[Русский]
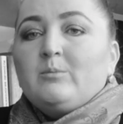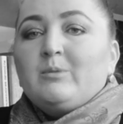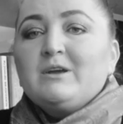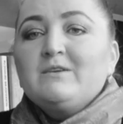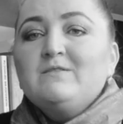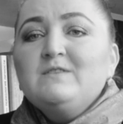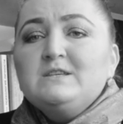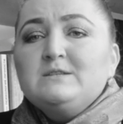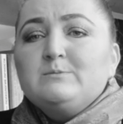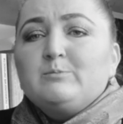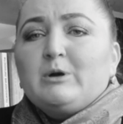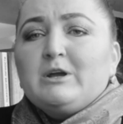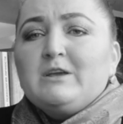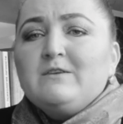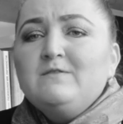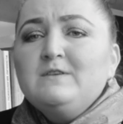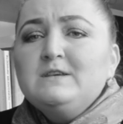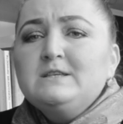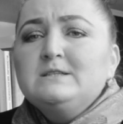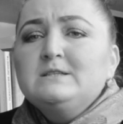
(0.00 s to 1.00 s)
Появись,
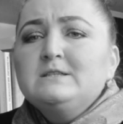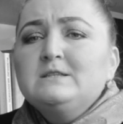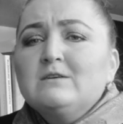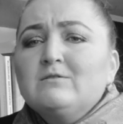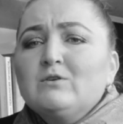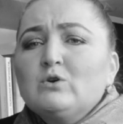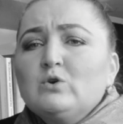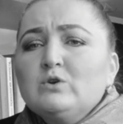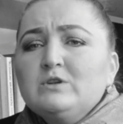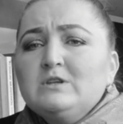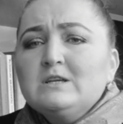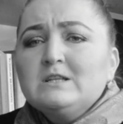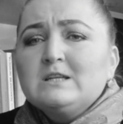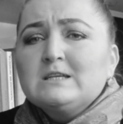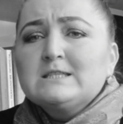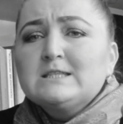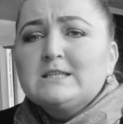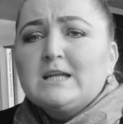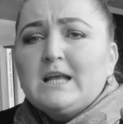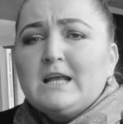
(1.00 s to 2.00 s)
появись, новогоднее
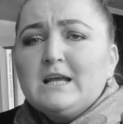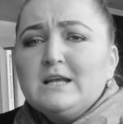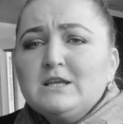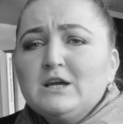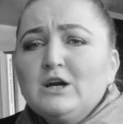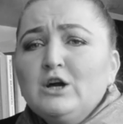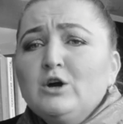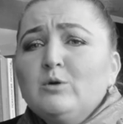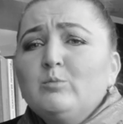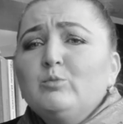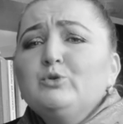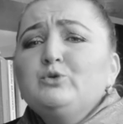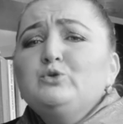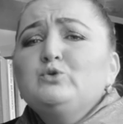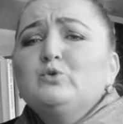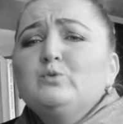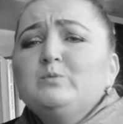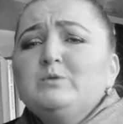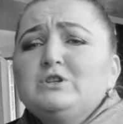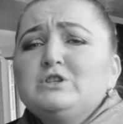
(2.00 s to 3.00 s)
настроение, будь
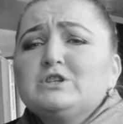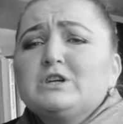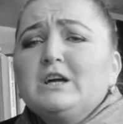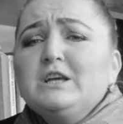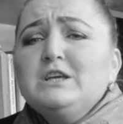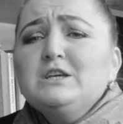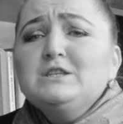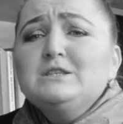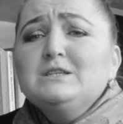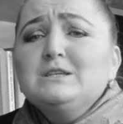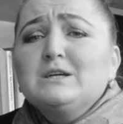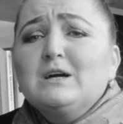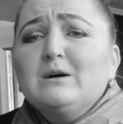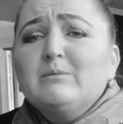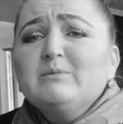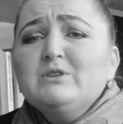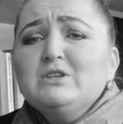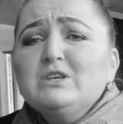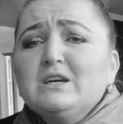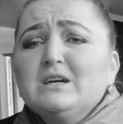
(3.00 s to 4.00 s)
умничка, иди ко
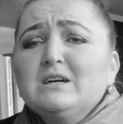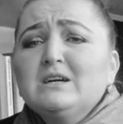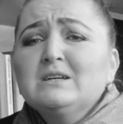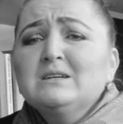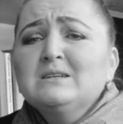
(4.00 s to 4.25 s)
мне.